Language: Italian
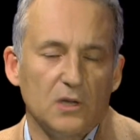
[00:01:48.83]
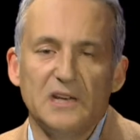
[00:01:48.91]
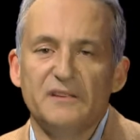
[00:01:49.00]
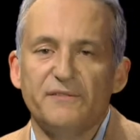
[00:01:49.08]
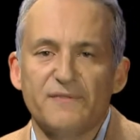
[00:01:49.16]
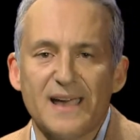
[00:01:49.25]

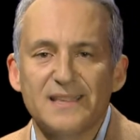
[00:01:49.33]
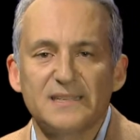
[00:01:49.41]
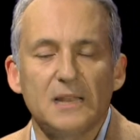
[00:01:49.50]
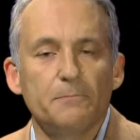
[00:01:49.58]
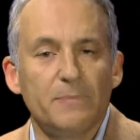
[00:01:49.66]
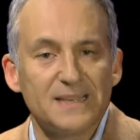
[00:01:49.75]

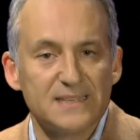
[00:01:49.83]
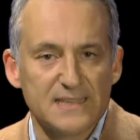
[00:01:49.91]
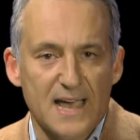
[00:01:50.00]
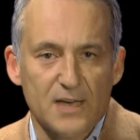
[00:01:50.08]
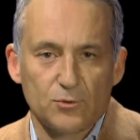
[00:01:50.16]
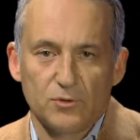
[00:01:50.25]
l'infanzia e il
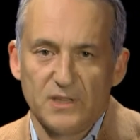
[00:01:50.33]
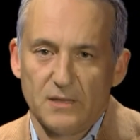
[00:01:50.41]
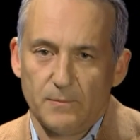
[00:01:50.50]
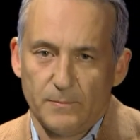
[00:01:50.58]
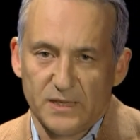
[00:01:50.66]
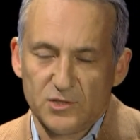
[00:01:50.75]
passato
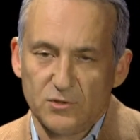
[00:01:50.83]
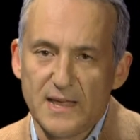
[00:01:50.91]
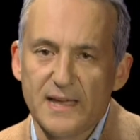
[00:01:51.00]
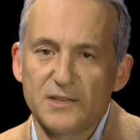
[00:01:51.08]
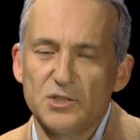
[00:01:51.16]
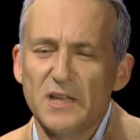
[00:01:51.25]
dei
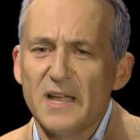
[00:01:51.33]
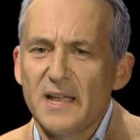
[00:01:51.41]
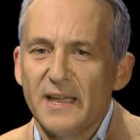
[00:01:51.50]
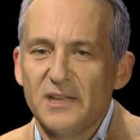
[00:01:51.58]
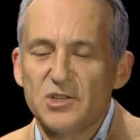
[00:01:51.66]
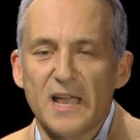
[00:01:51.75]
personaggi
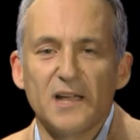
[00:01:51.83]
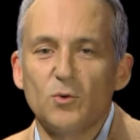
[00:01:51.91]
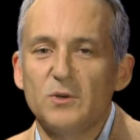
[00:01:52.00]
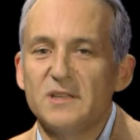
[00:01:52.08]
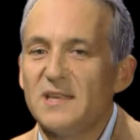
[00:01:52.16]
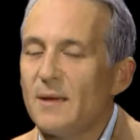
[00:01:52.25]
e c'è
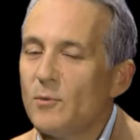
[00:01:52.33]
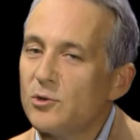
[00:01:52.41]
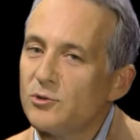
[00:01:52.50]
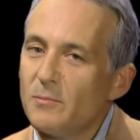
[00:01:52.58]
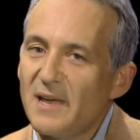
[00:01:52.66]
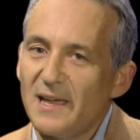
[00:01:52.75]
anche un'idea
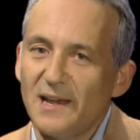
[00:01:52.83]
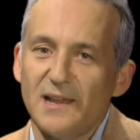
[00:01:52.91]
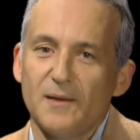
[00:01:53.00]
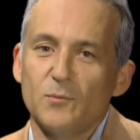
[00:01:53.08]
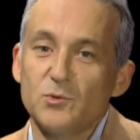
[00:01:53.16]
molto bella,